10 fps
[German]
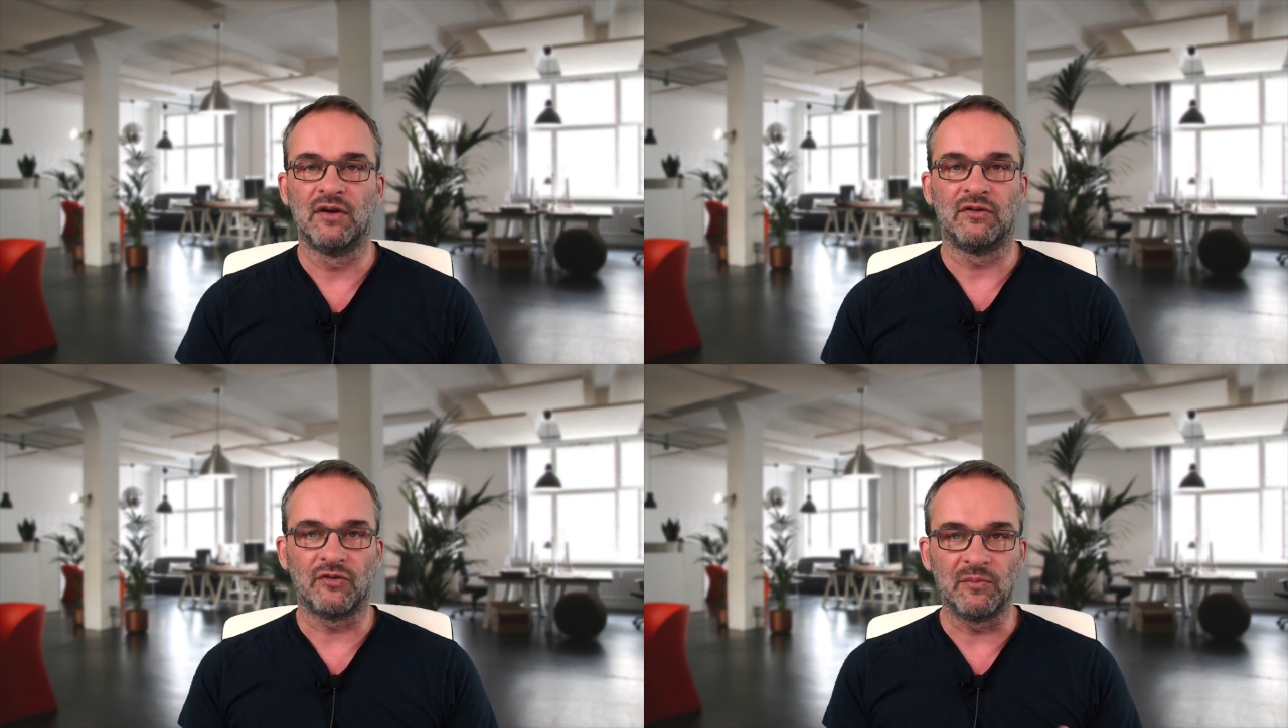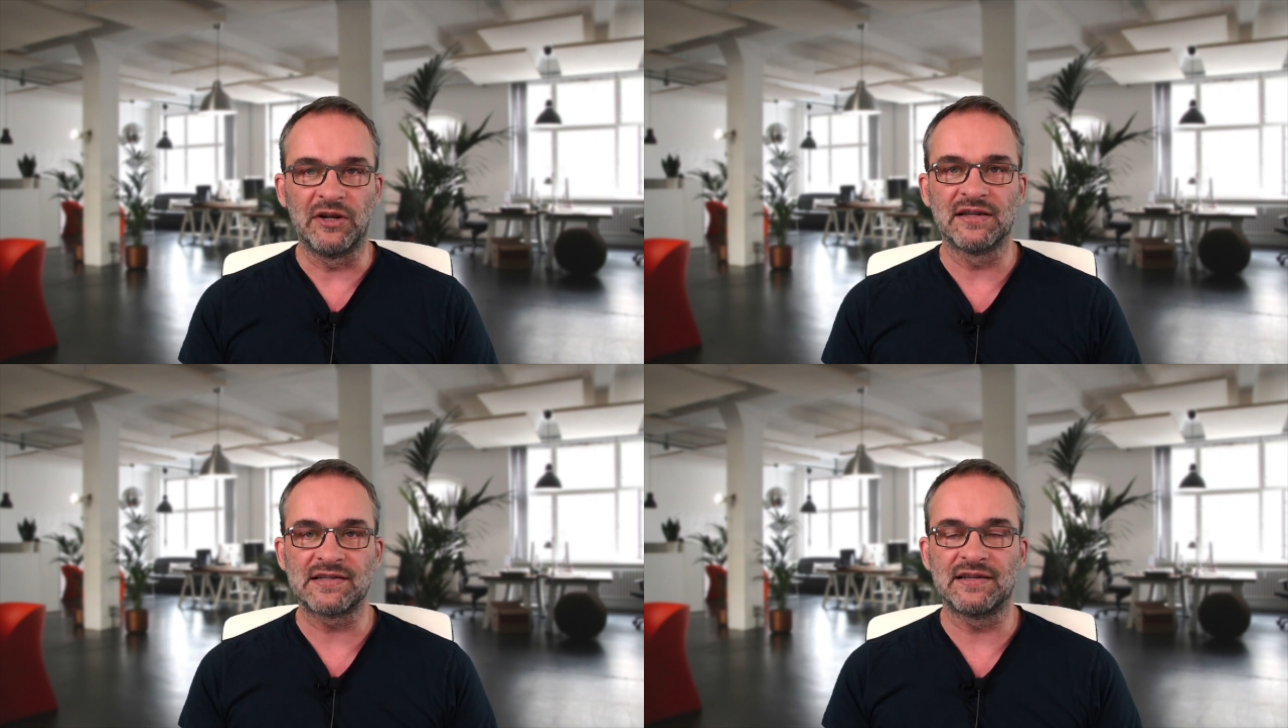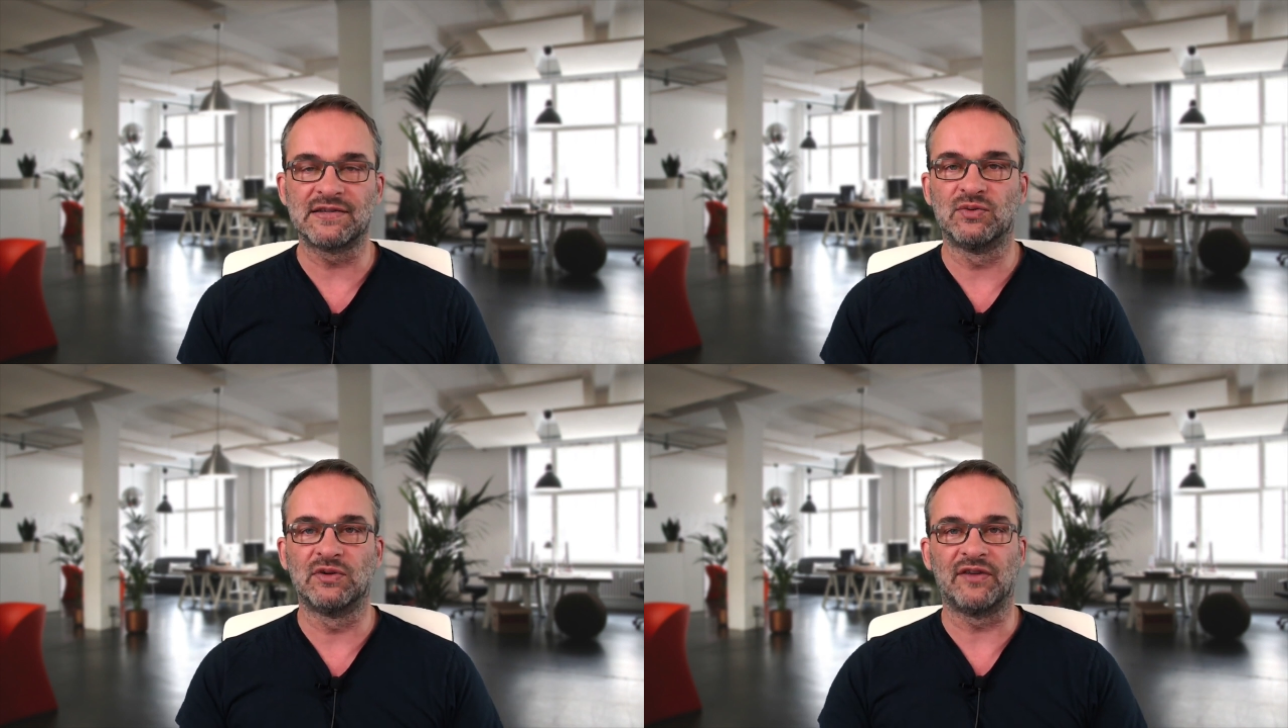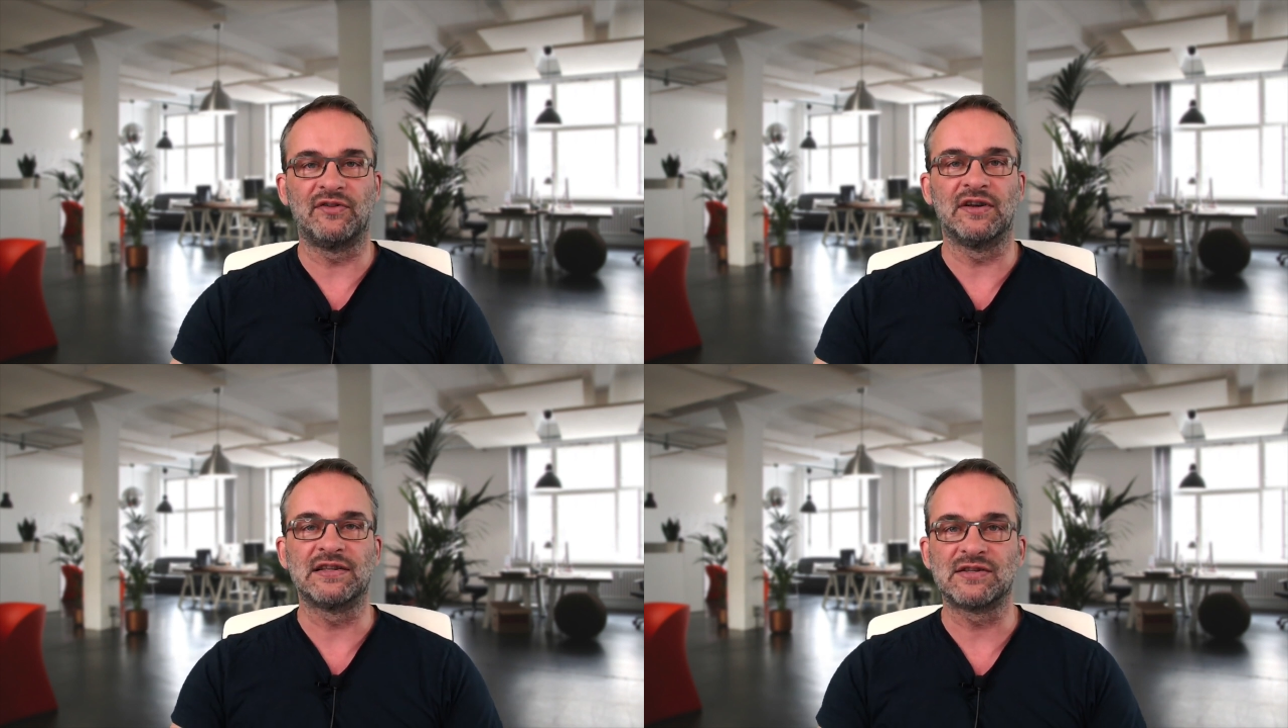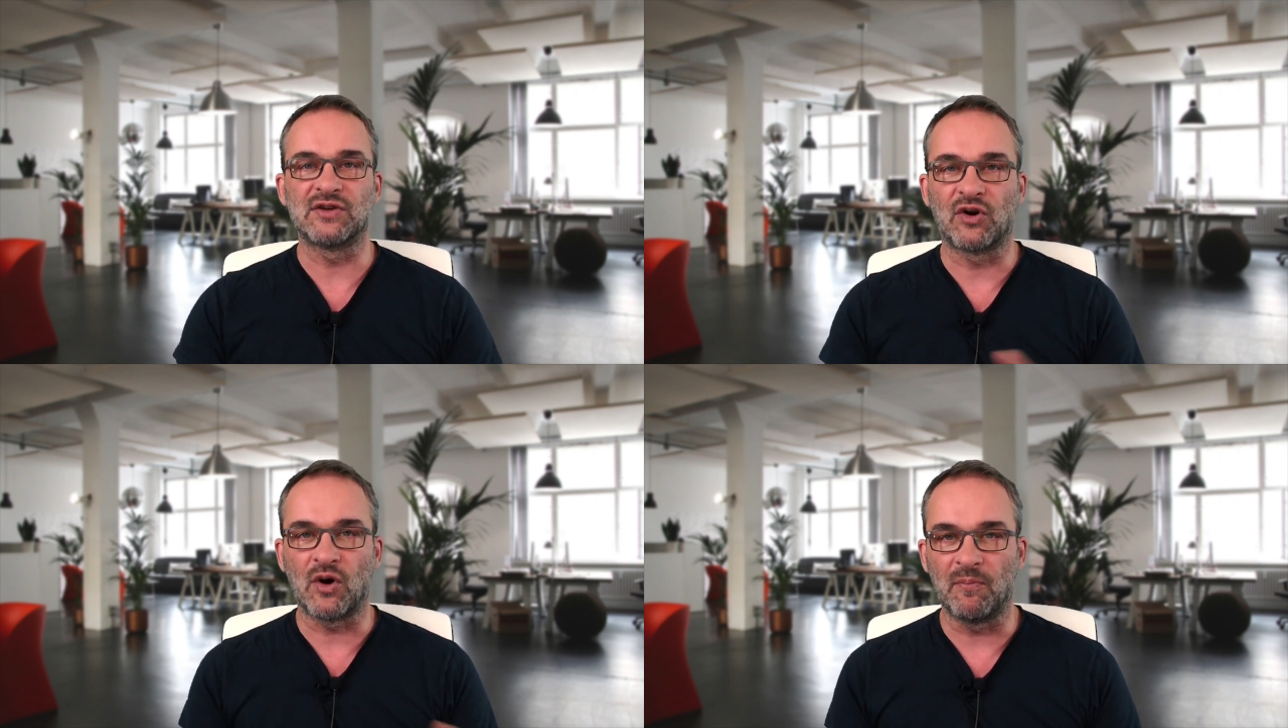Zumindest nicht so, dass wir es
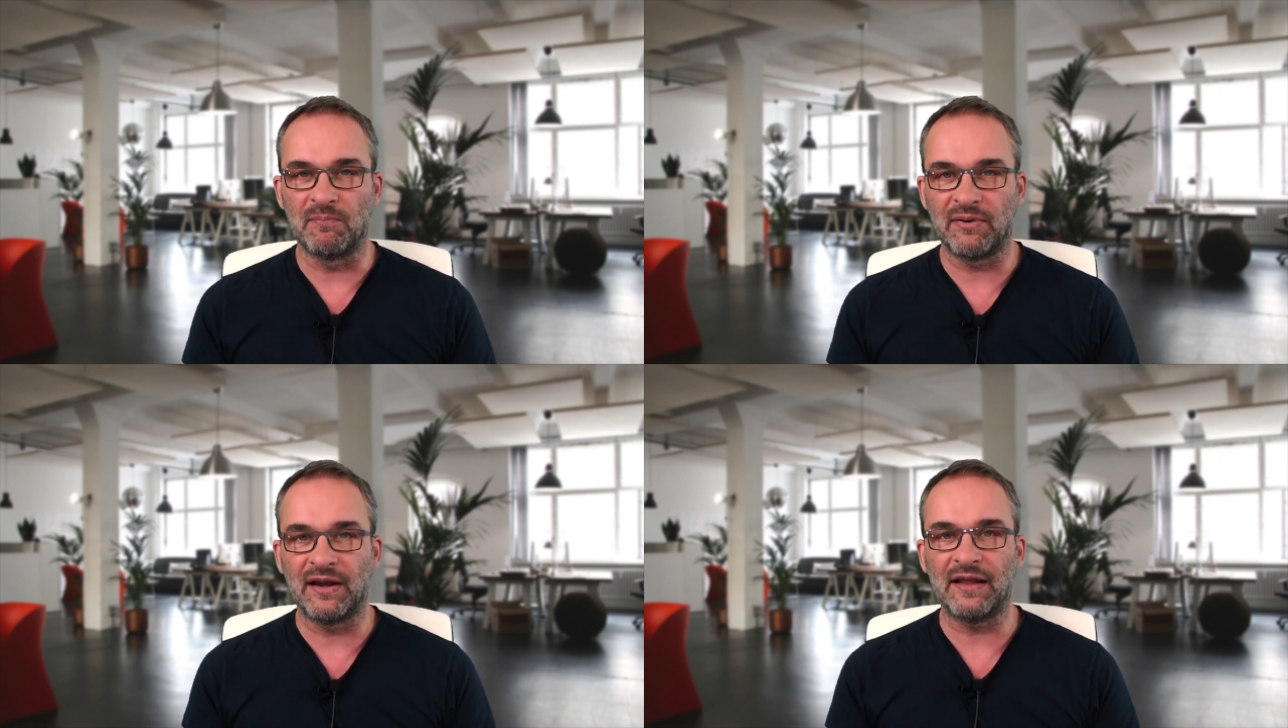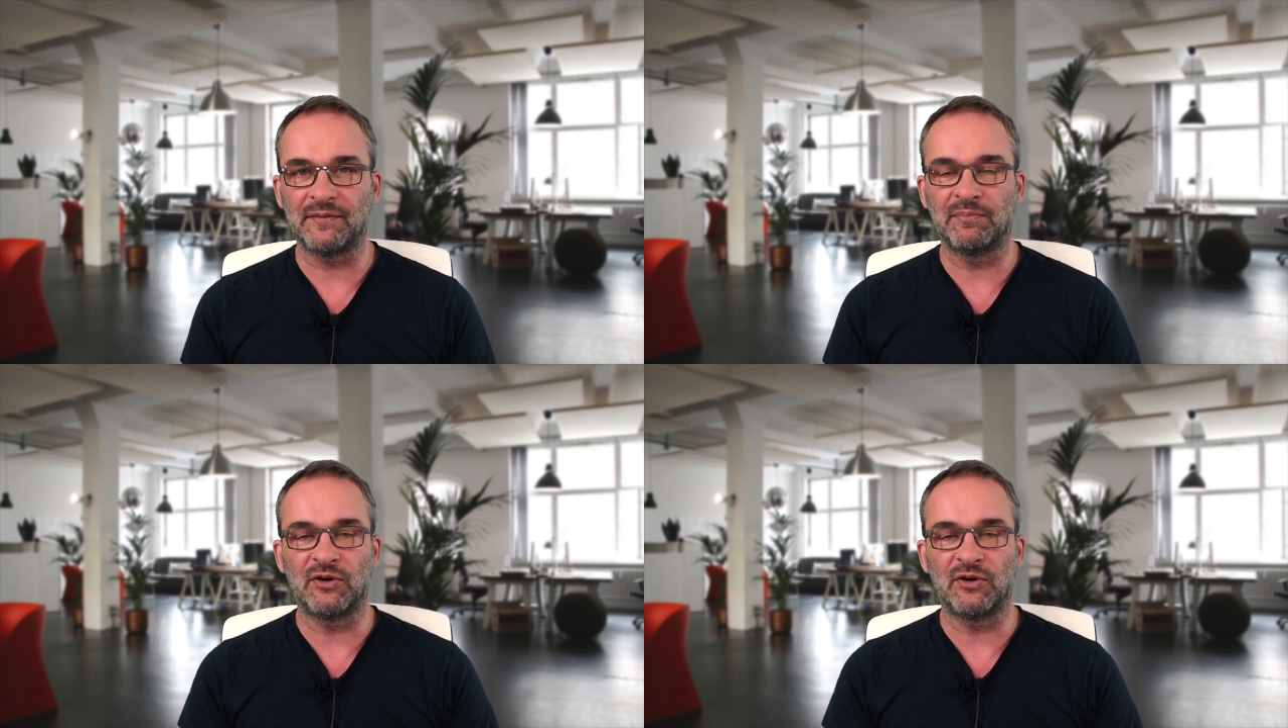komplett